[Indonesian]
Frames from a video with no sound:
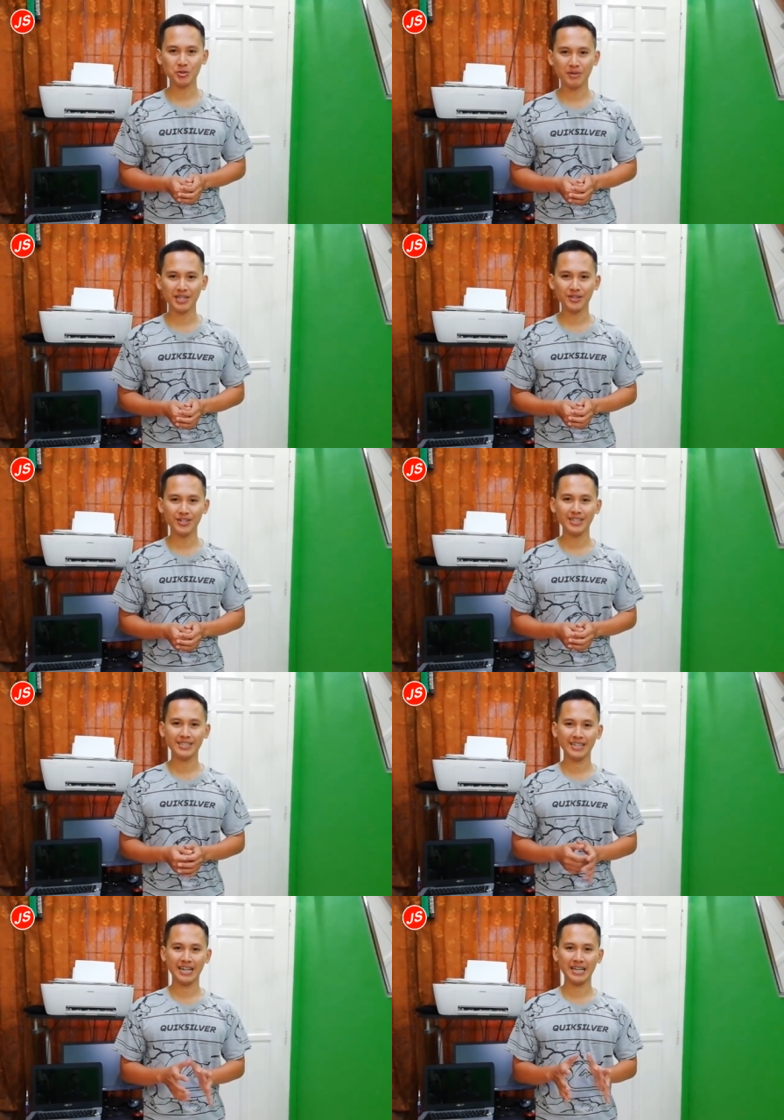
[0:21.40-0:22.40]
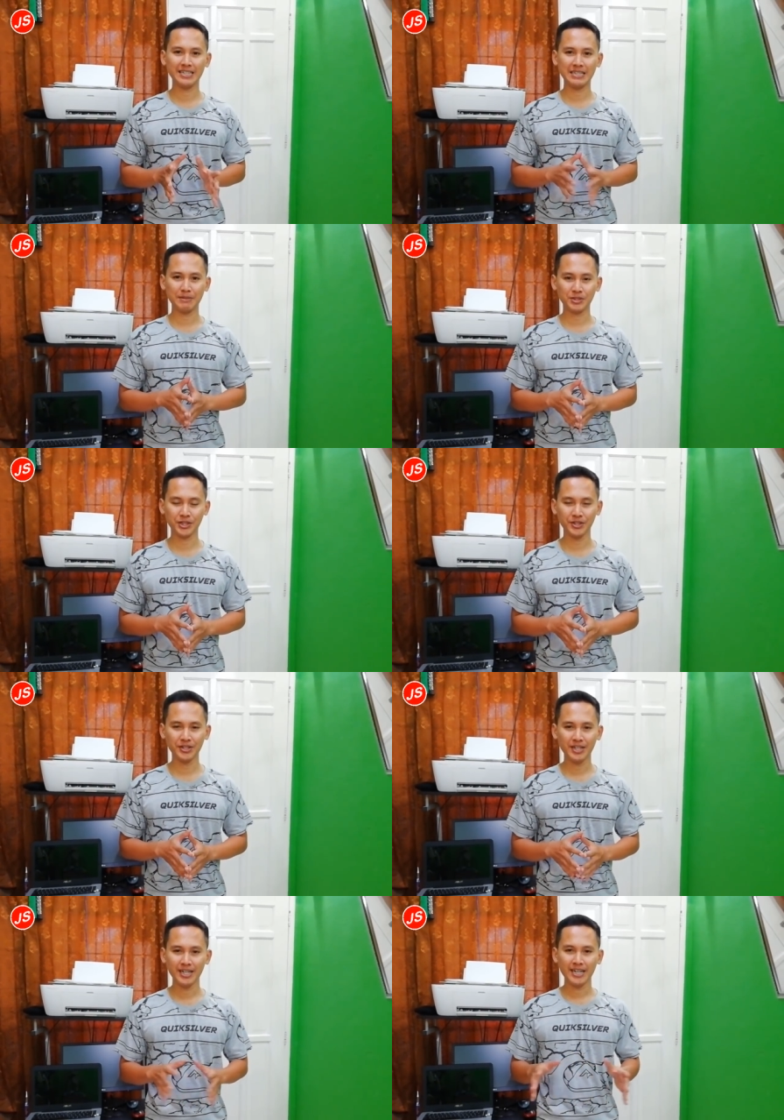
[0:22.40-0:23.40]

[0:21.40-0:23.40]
Sumanto dari Jamal Studio